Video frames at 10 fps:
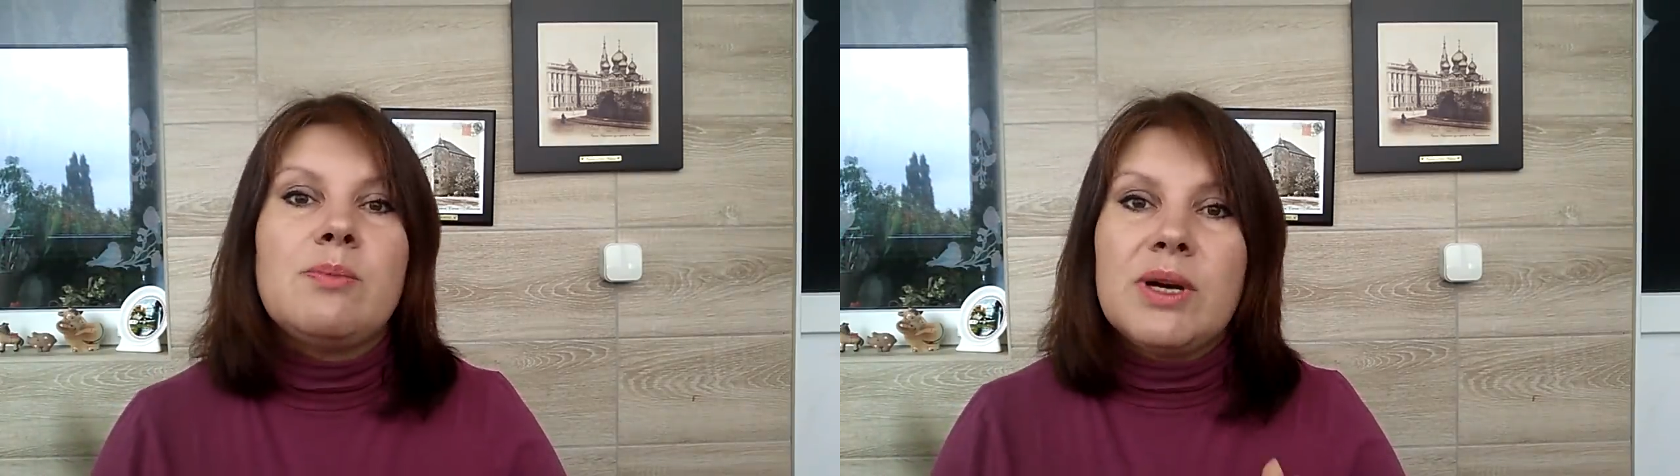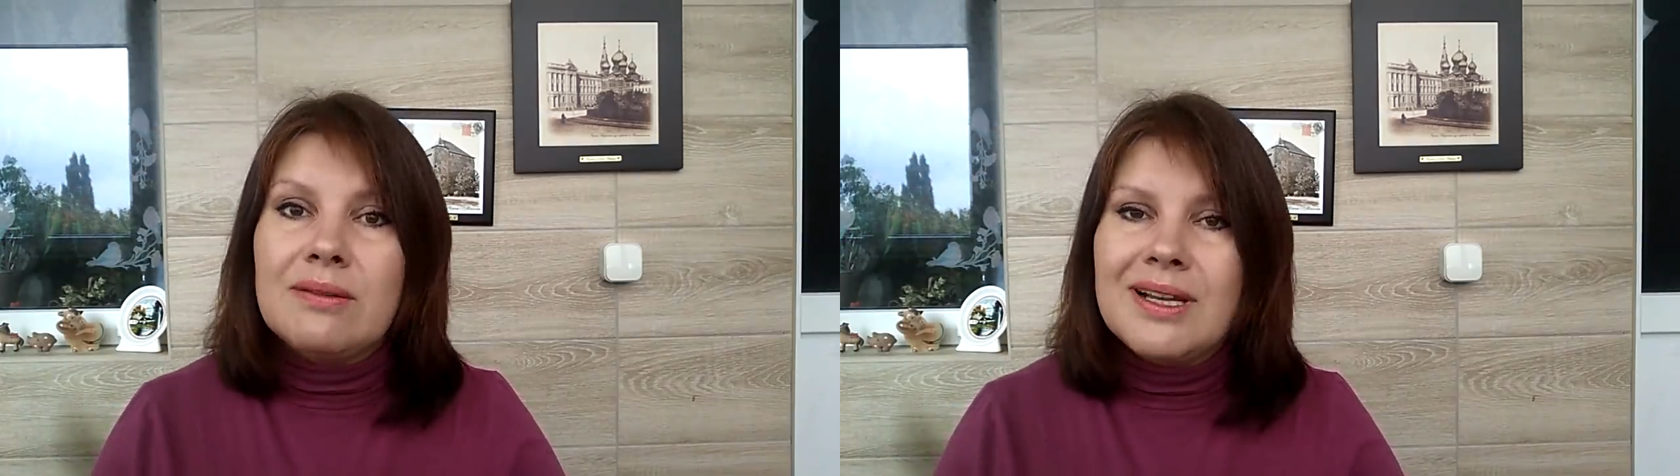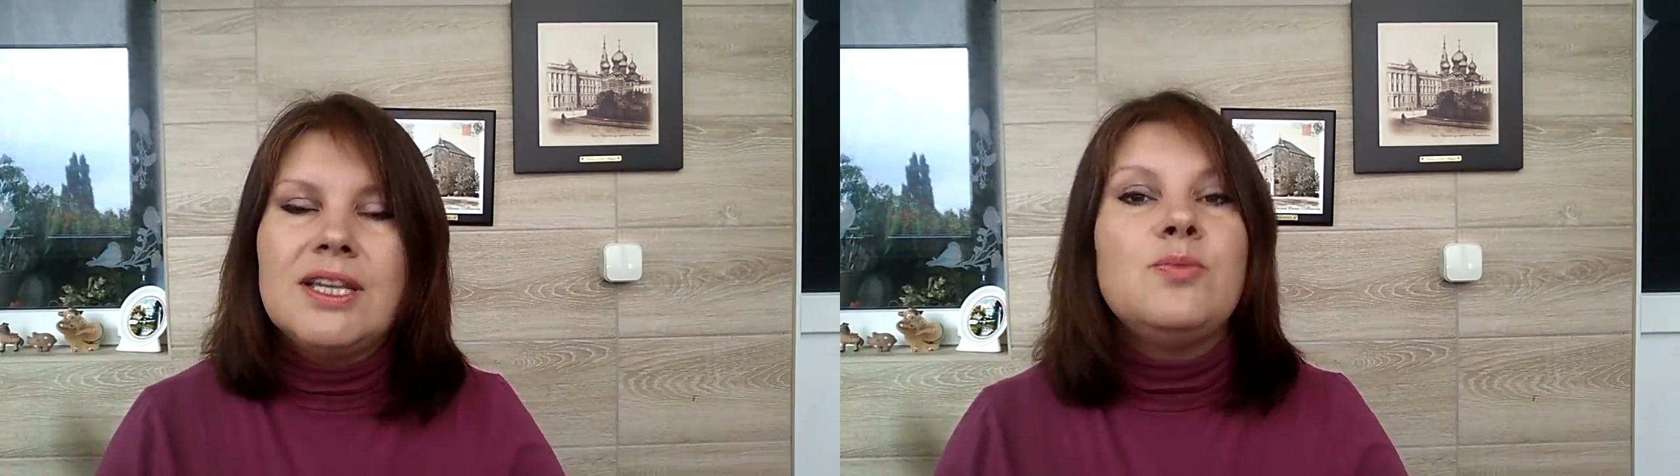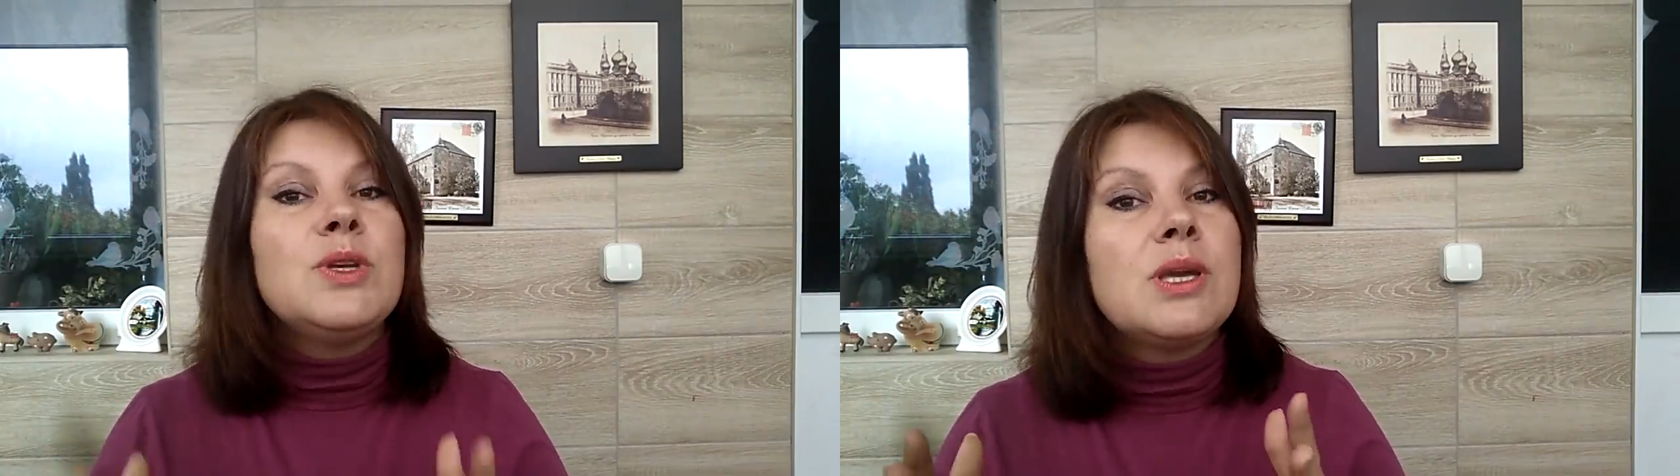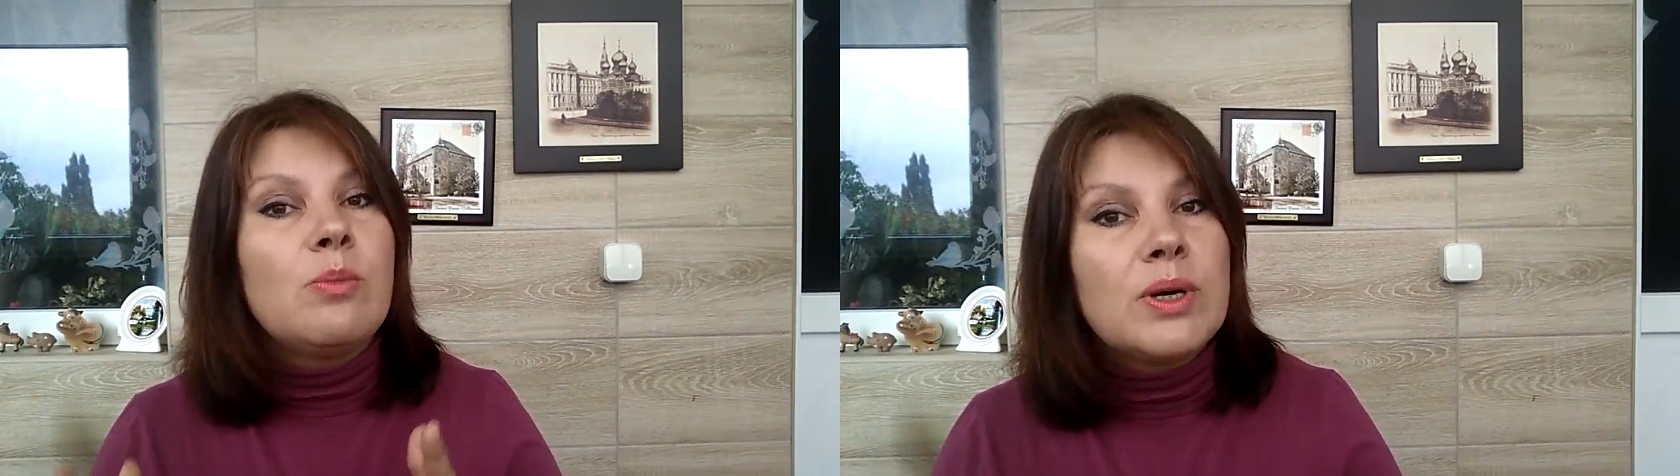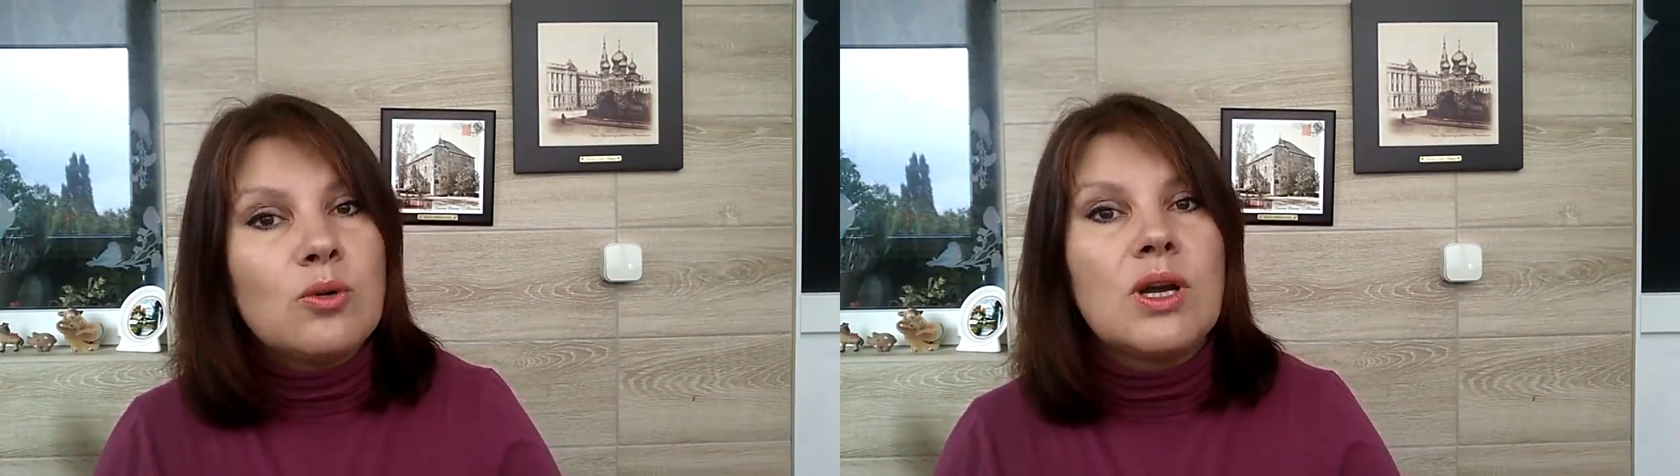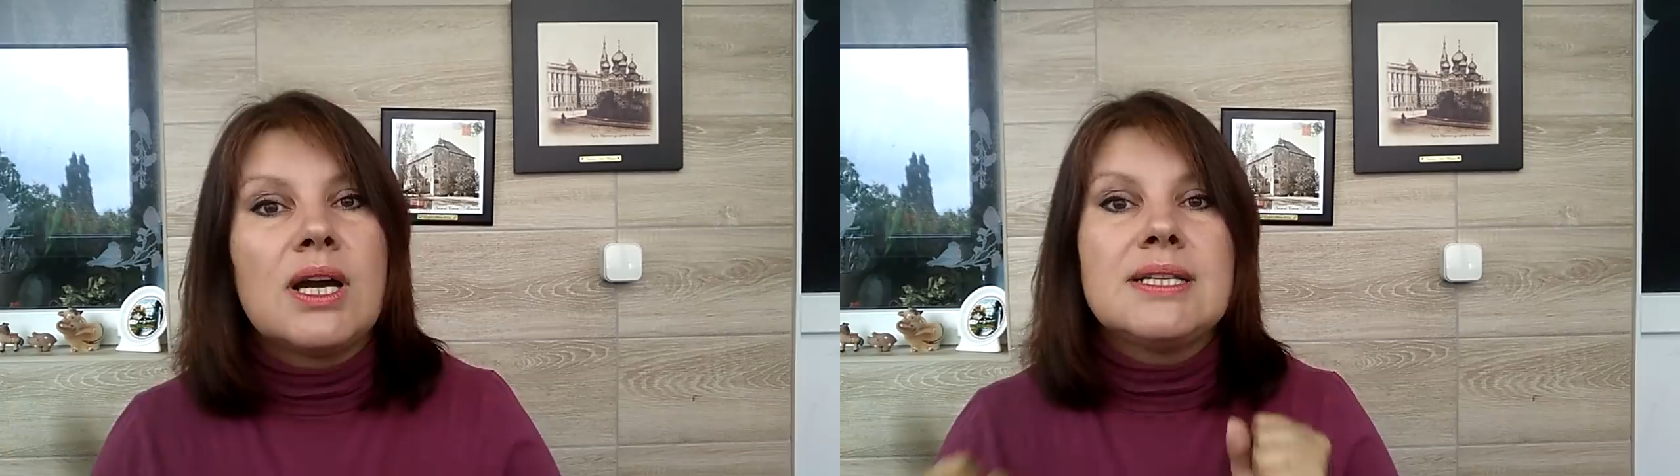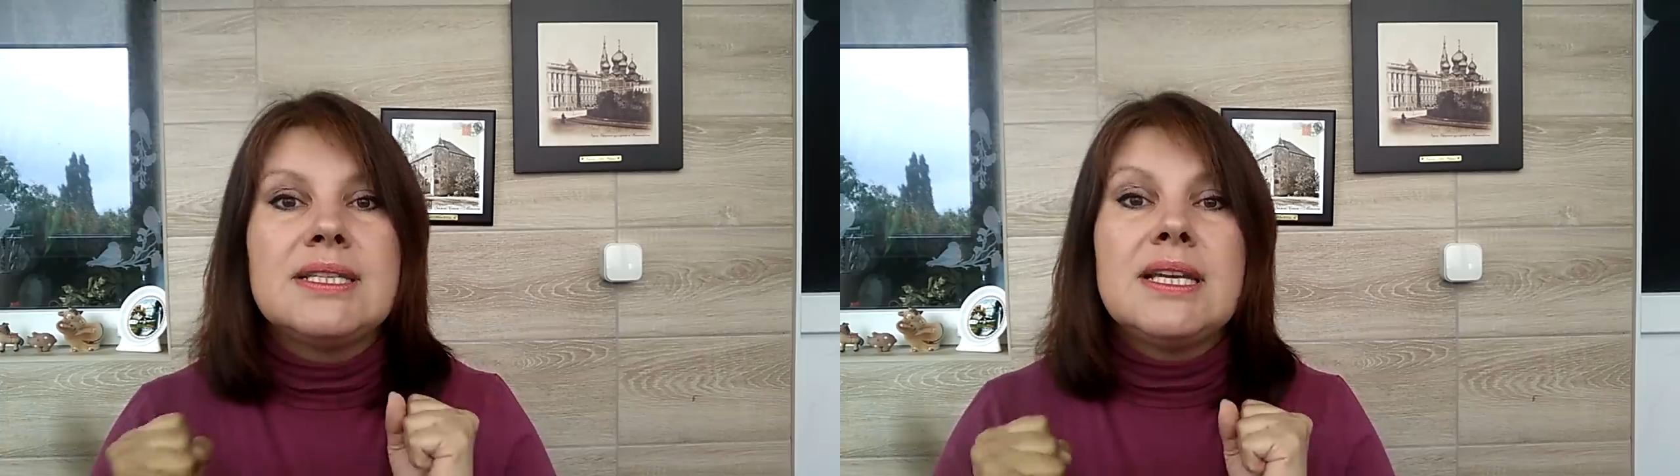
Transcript: похвалить меня, поругать